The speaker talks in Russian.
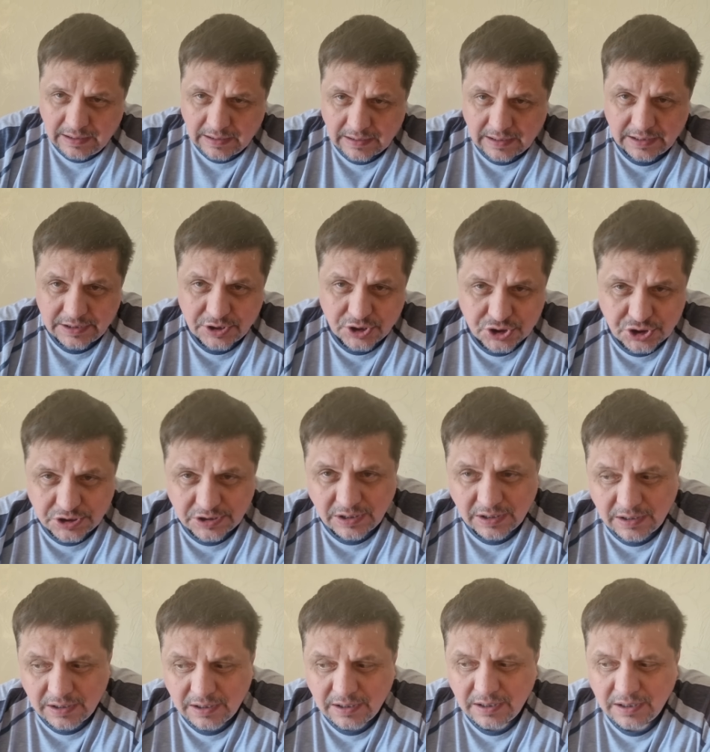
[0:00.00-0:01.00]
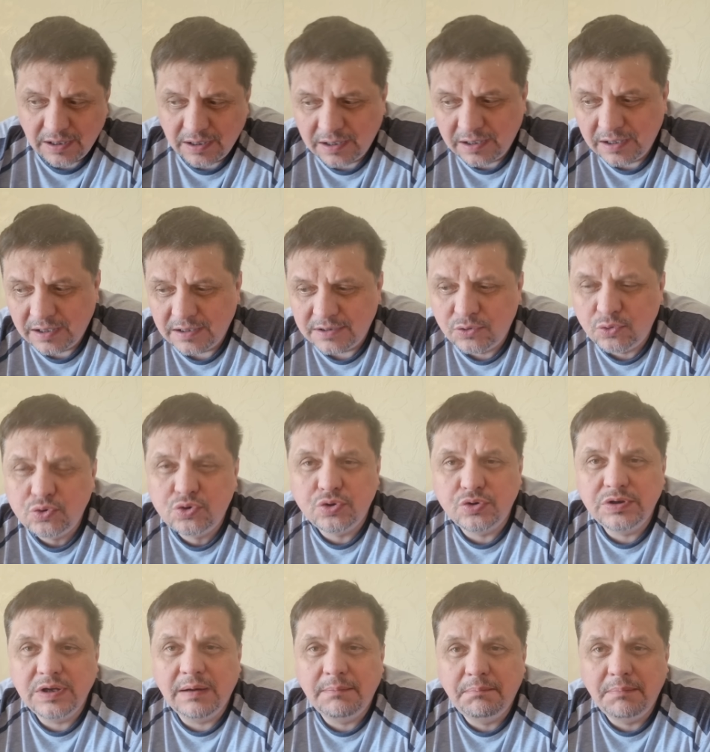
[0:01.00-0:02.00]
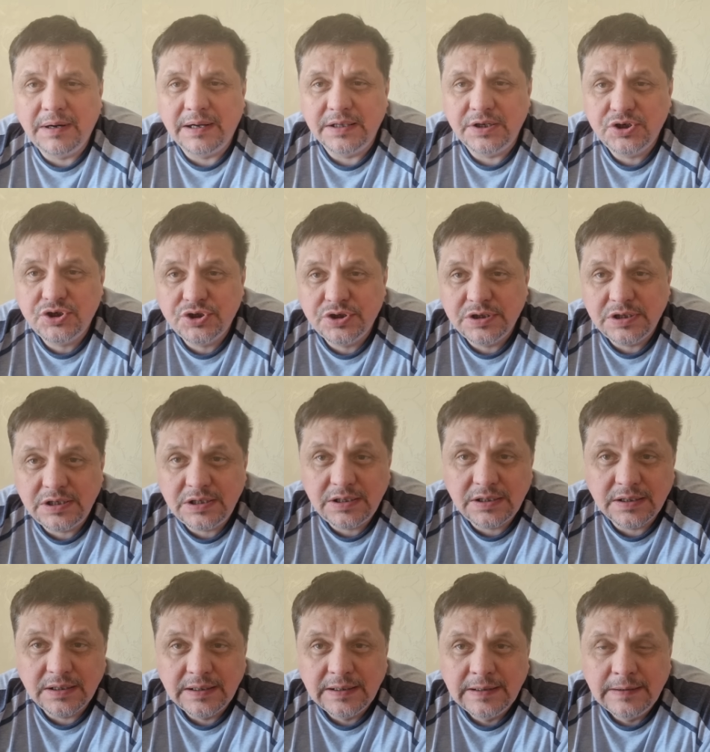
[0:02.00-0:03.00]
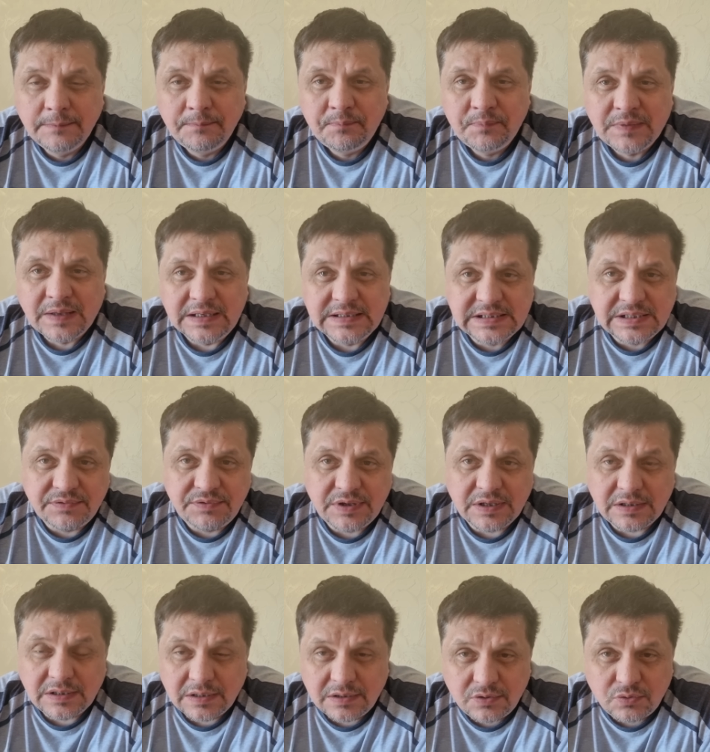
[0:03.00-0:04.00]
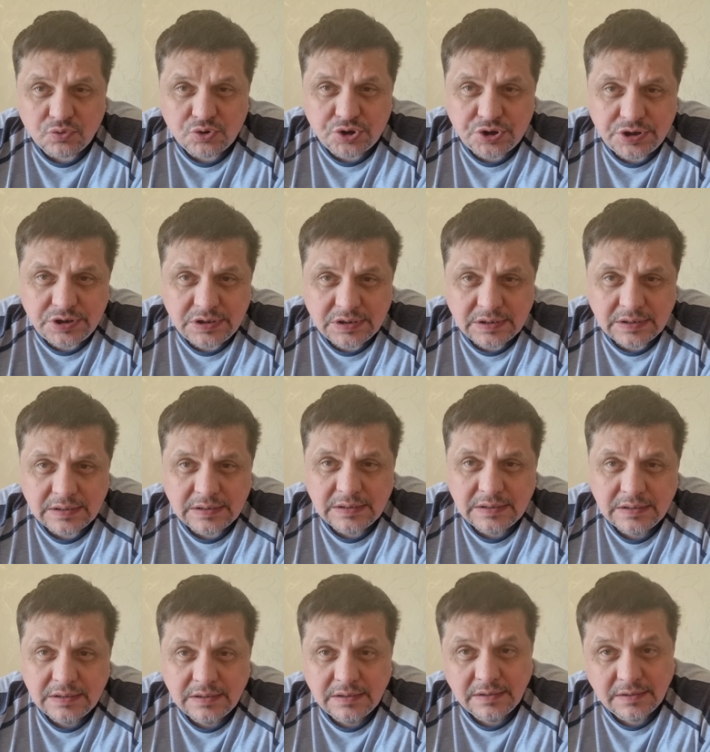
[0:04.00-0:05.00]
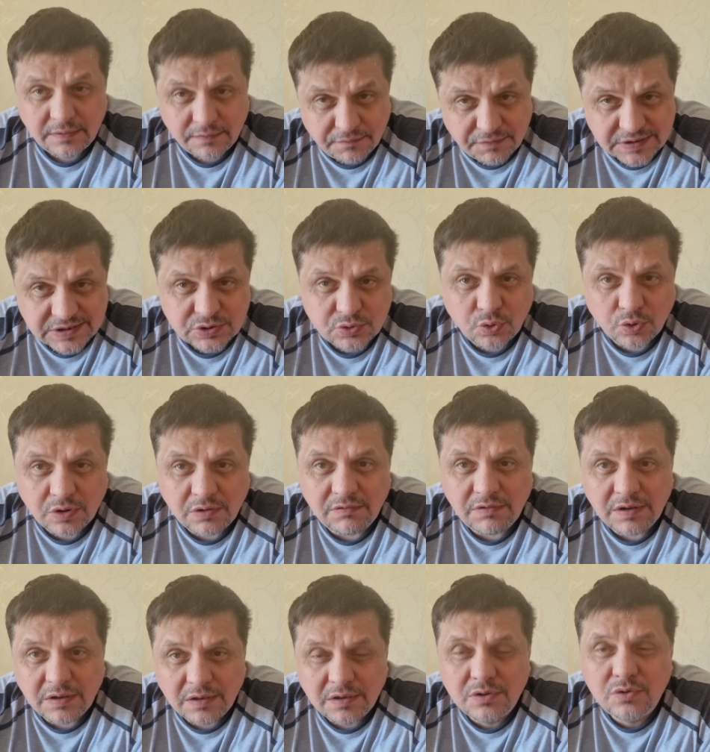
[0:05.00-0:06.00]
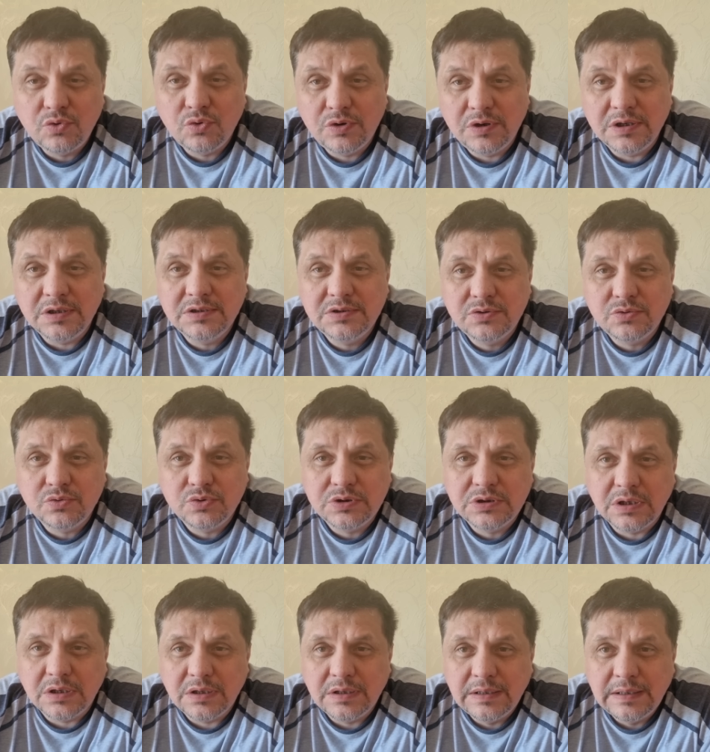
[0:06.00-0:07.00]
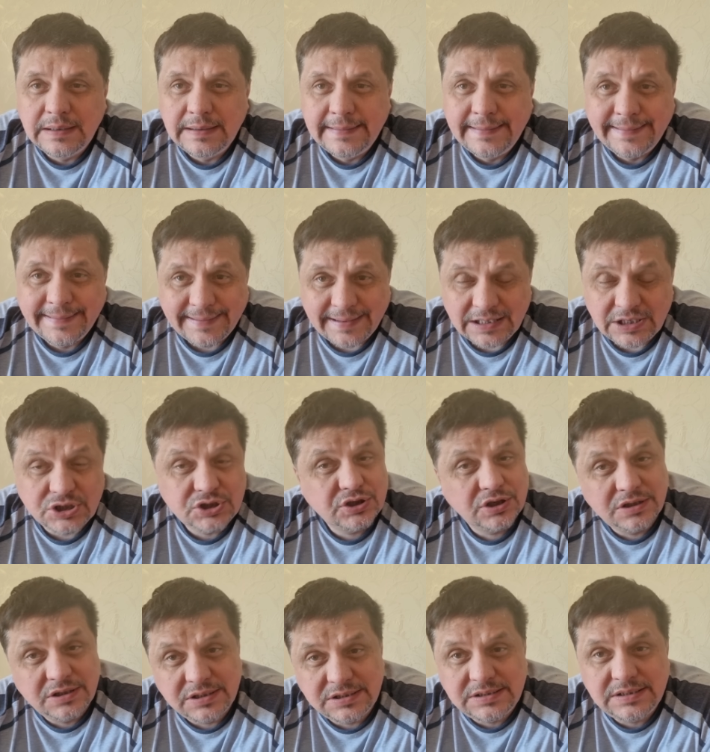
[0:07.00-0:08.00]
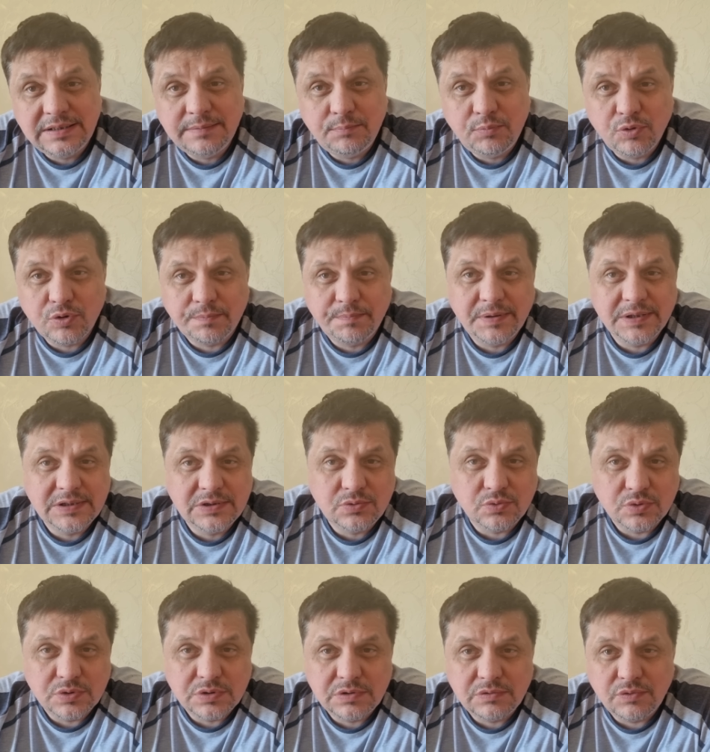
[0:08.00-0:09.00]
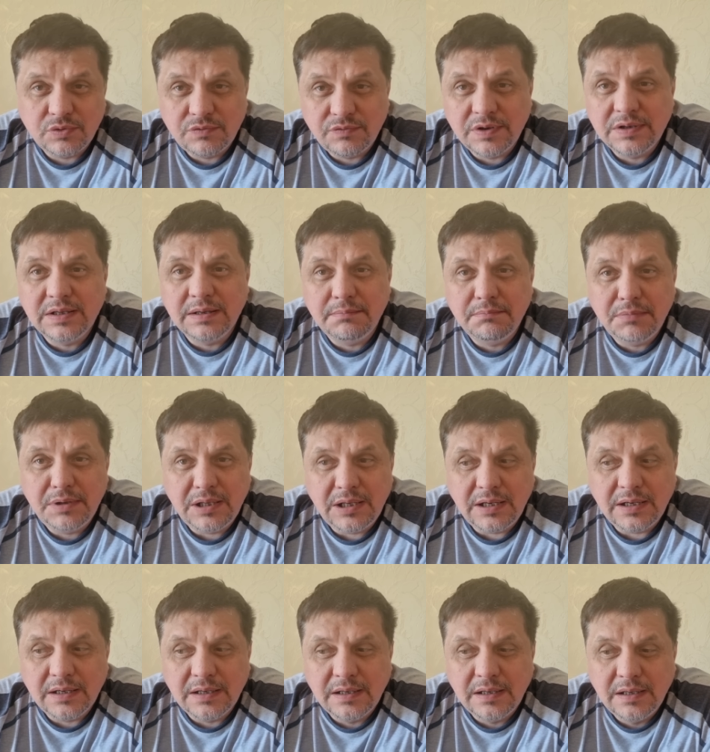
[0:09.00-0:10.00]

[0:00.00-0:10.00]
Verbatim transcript: конечно, душу не обманешь. И свет души высокого Духа Иисуса, конечно, до сих пор присутствует в этом мире.